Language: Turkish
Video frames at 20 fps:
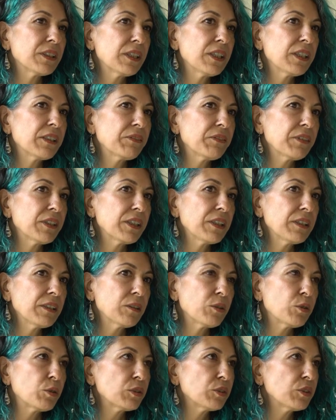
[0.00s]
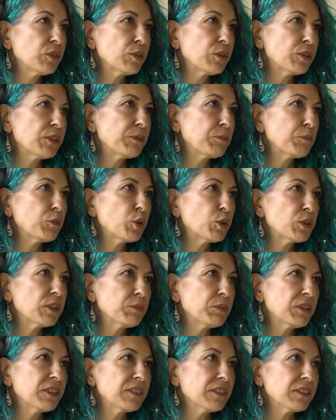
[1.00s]
ilk ve orta öğrenimi
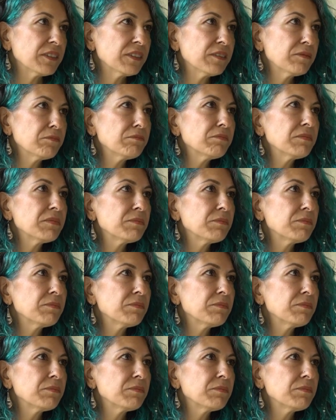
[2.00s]
orada bitirdim.